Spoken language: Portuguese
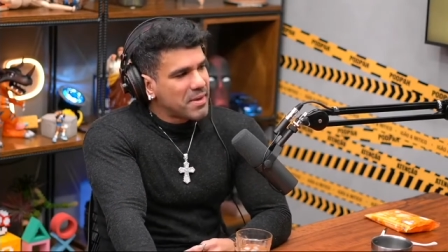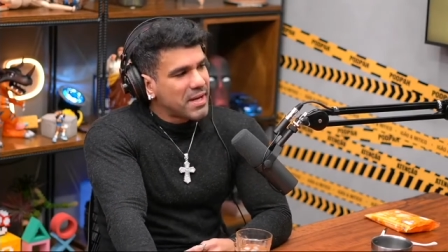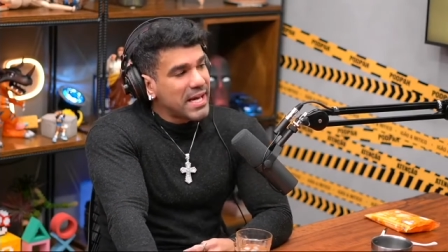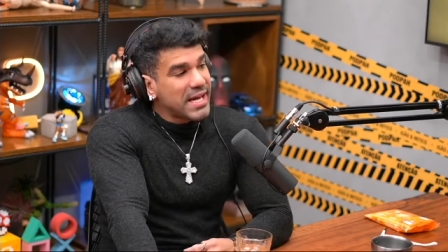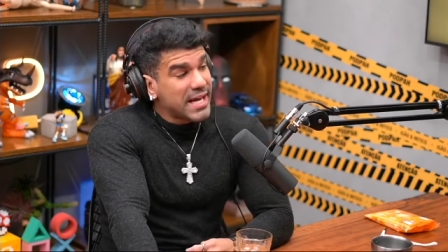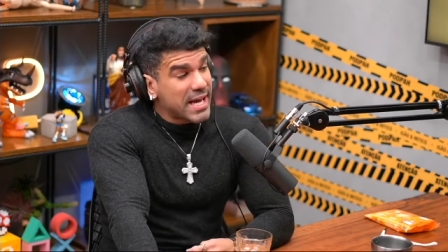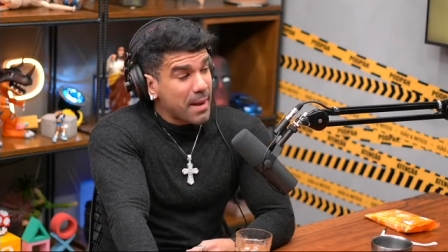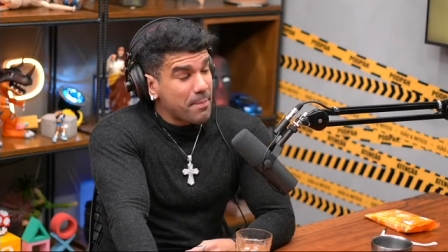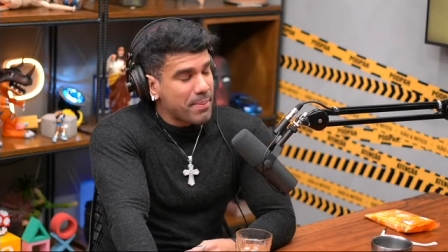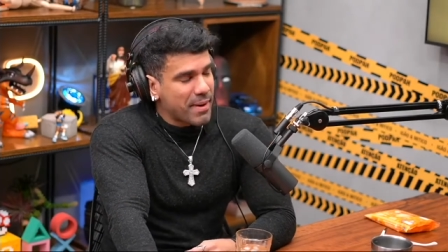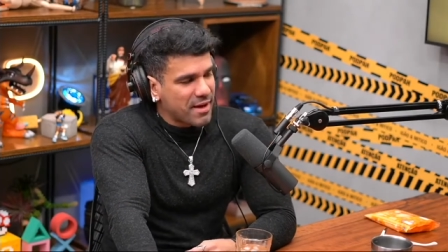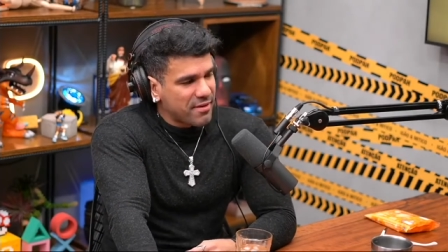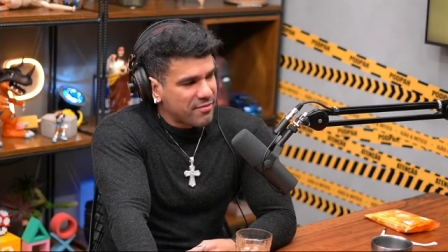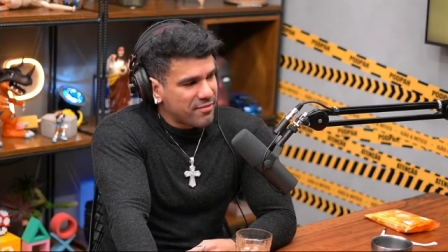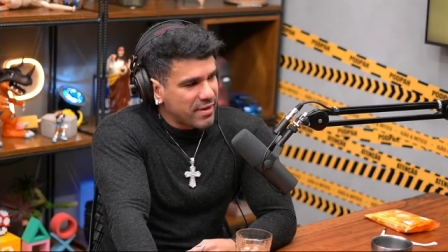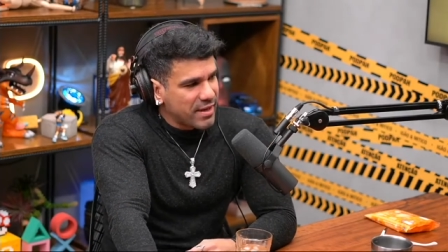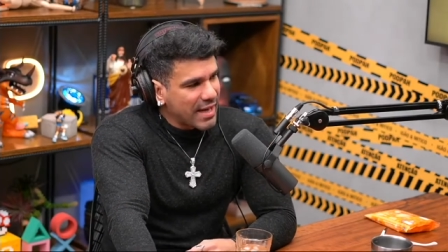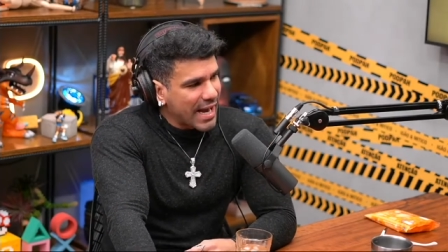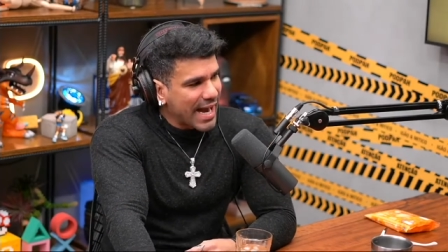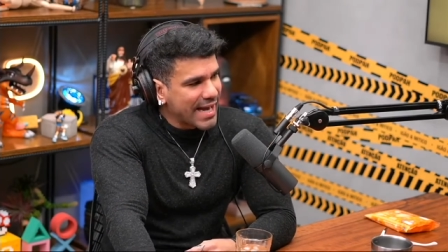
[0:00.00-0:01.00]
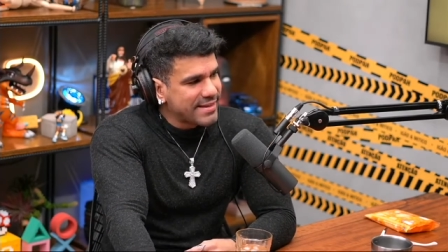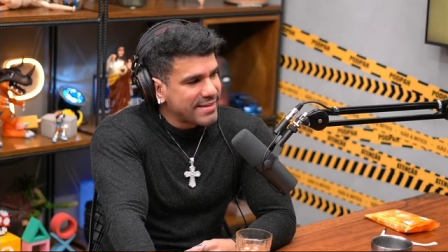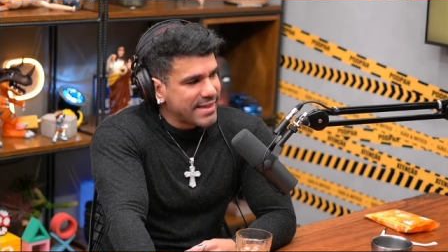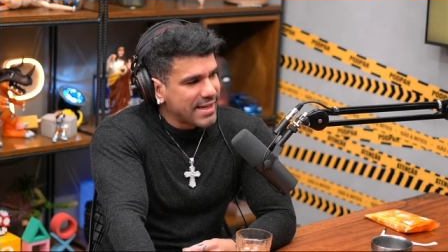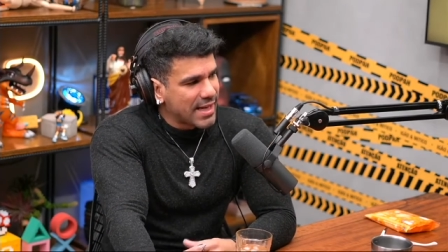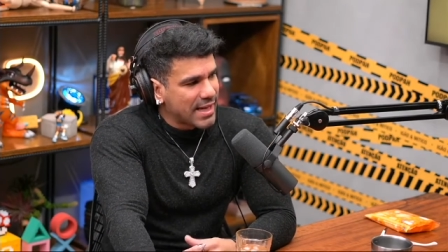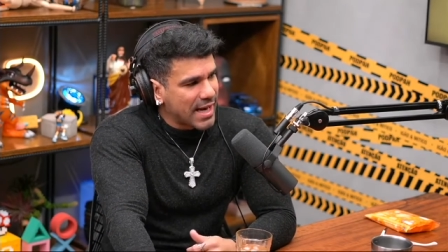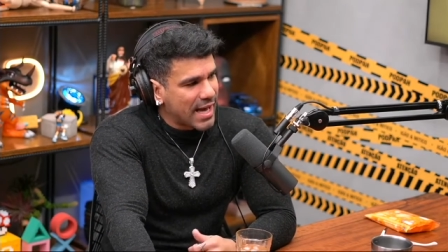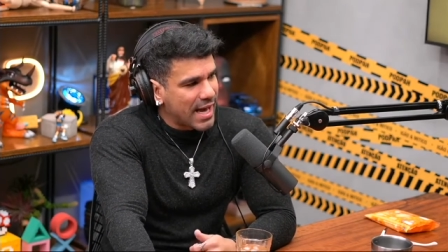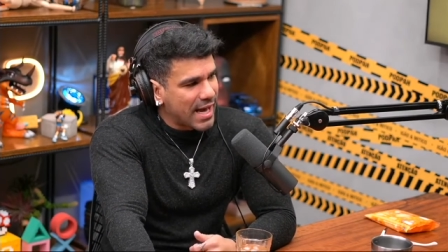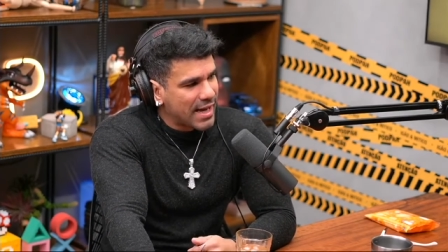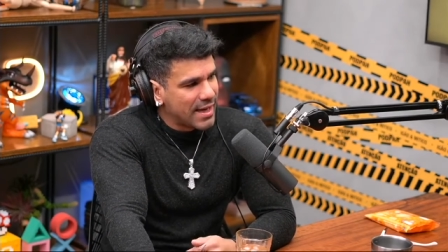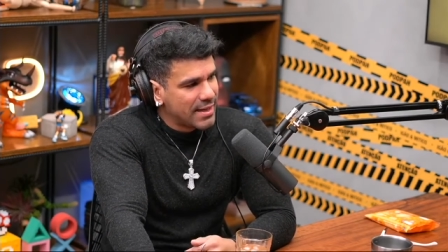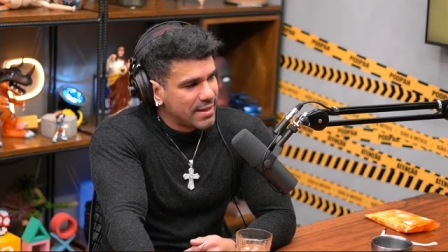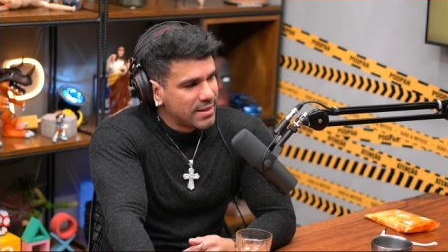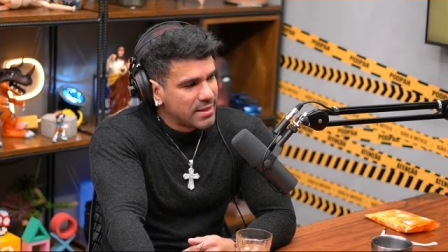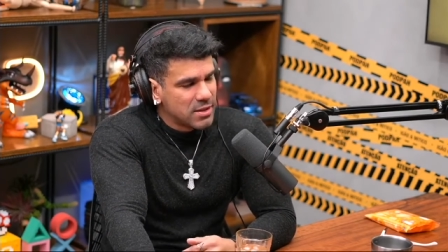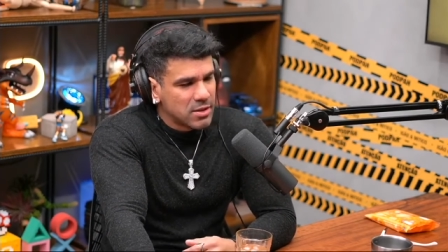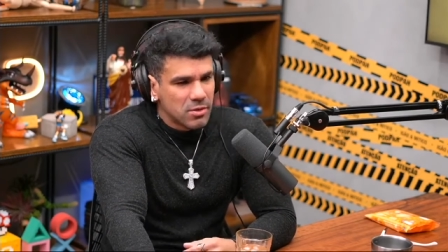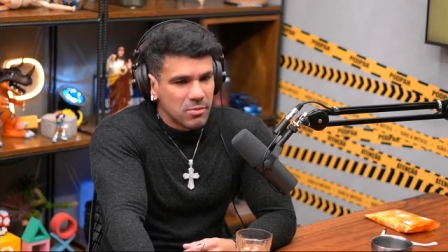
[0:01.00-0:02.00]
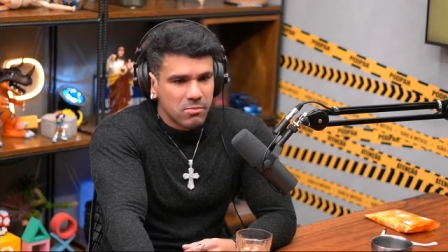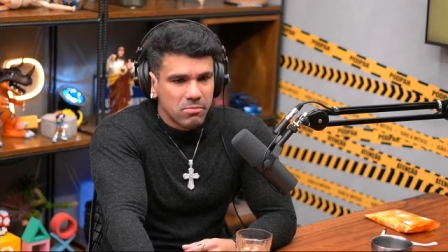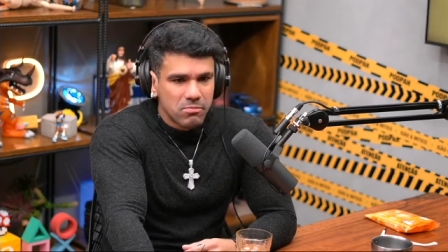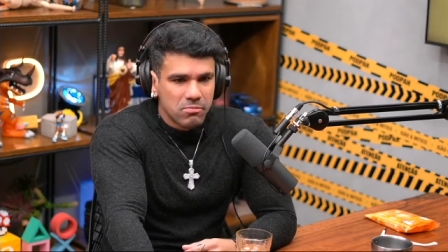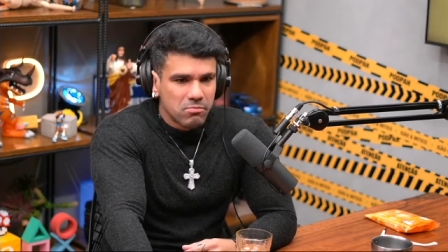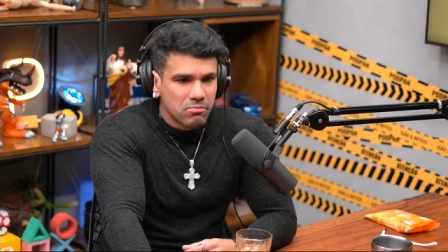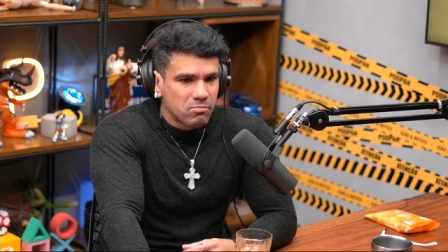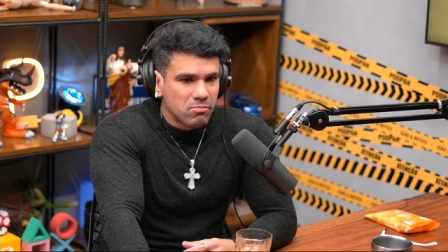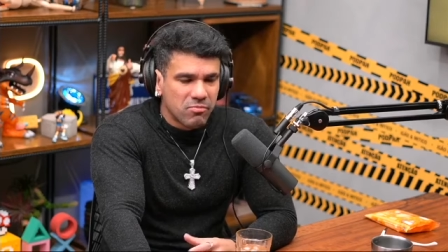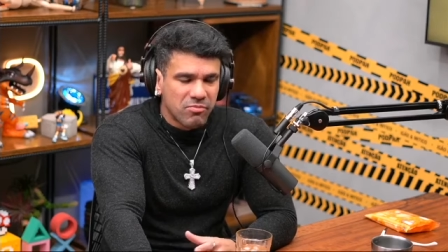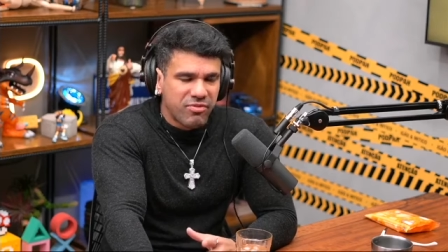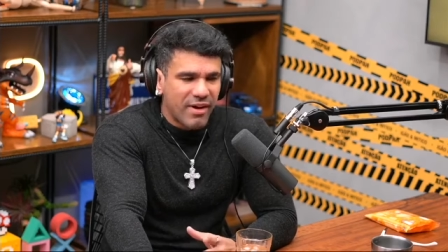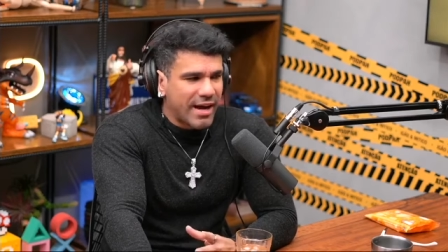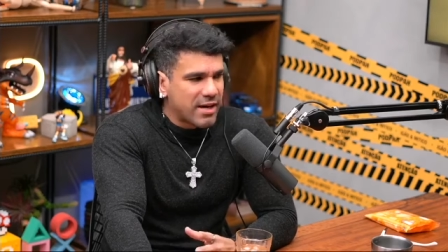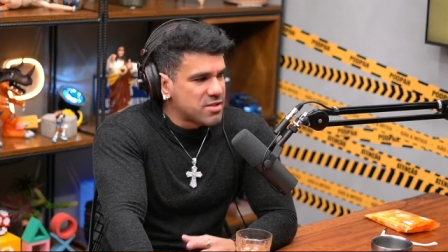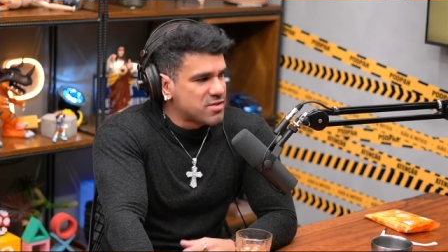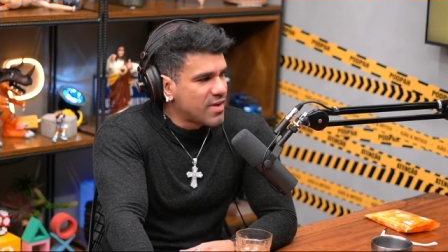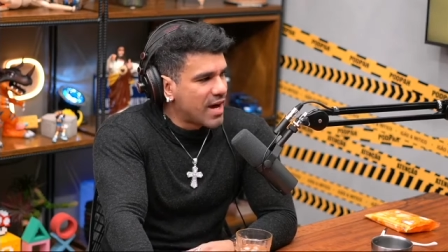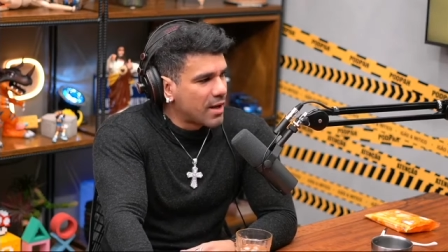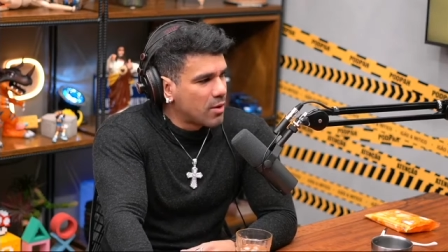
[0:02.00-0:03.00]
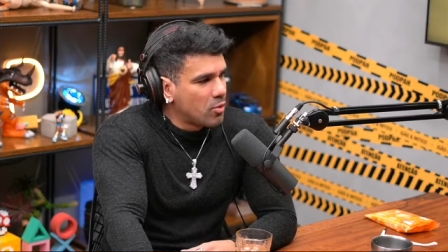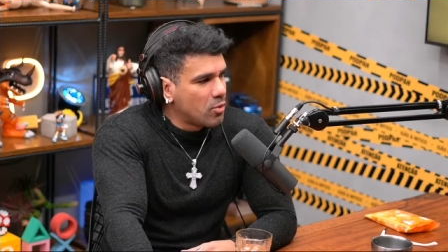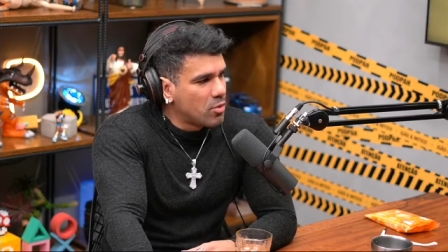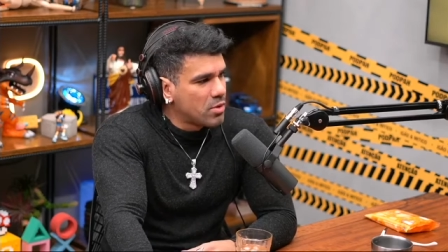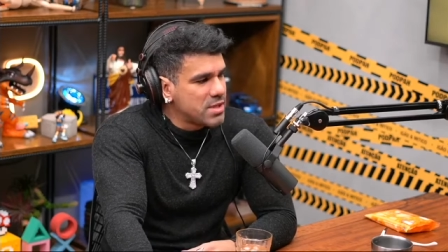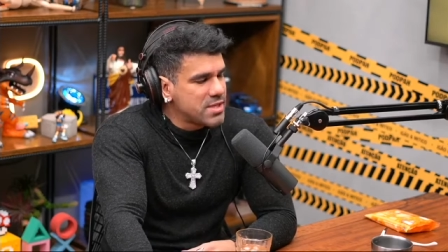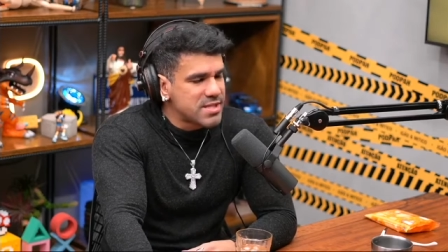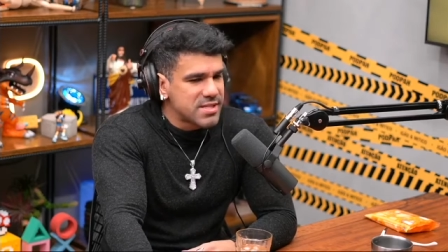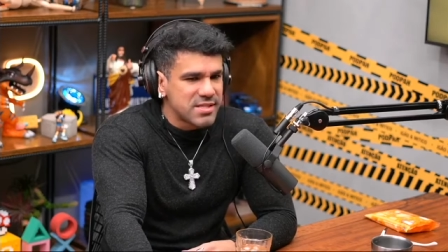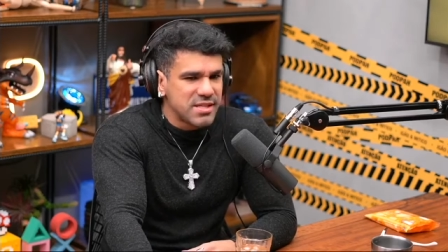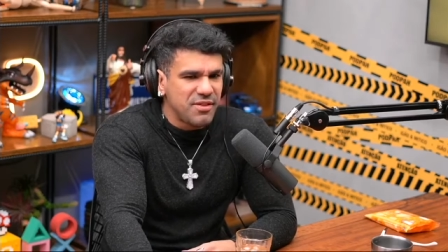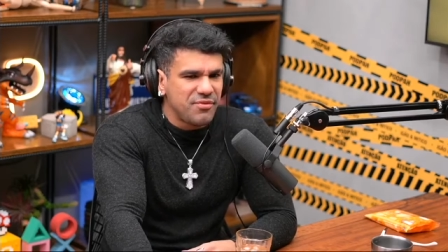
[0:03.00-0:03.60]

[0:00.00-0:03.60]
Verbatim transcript: Cliquei pra ver. Aí tinha lá vários valores